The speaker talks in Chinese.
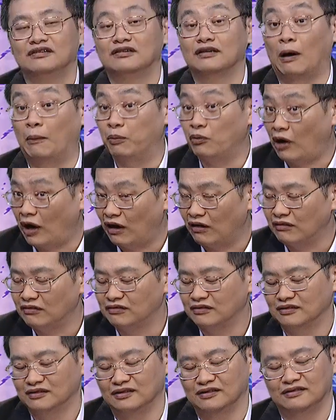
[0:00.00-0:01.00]
搞不好
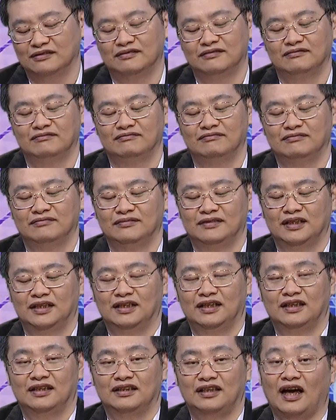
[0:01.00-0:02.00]
哦。
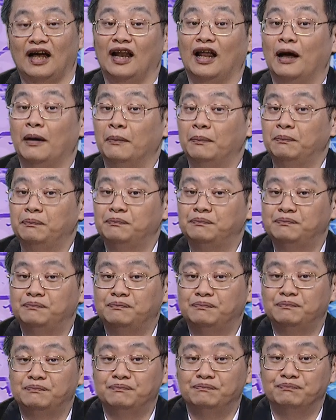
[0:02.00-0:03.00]
当然他
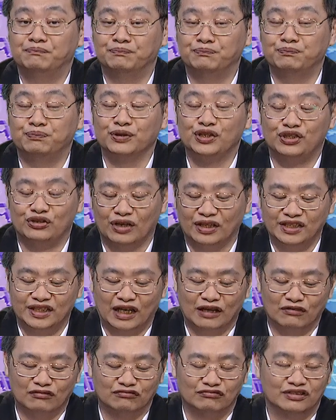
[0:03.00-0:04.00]
不喜欢
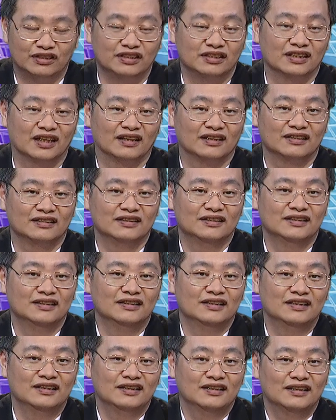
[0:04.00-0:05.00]
讲股市的，
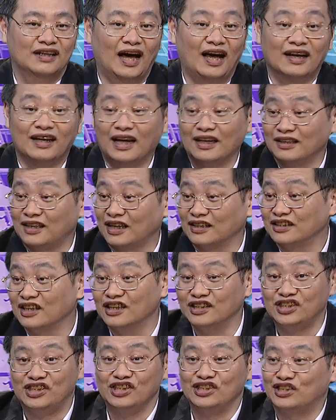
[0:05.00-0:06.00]
他他他
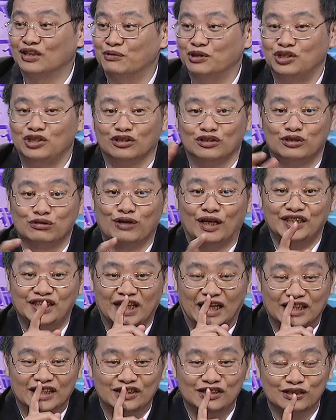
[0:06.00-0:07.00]
任期这么久，出来
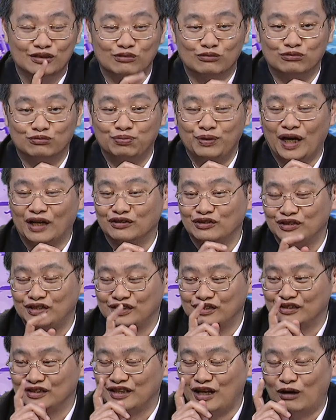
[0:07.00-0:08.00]
讲一次股票就
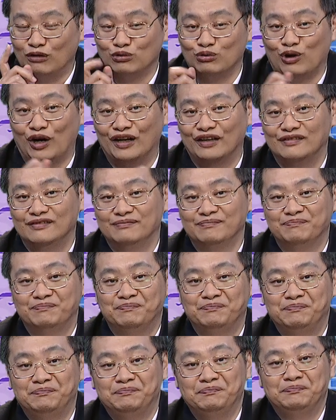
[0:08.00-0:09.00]
是高端。
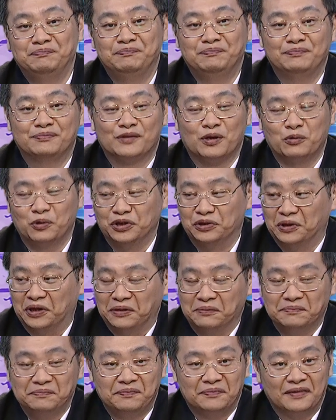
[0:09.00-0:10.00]
为什
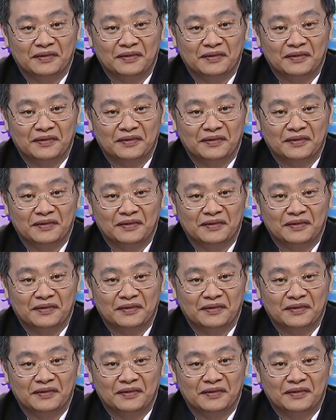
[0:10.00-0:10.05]
么？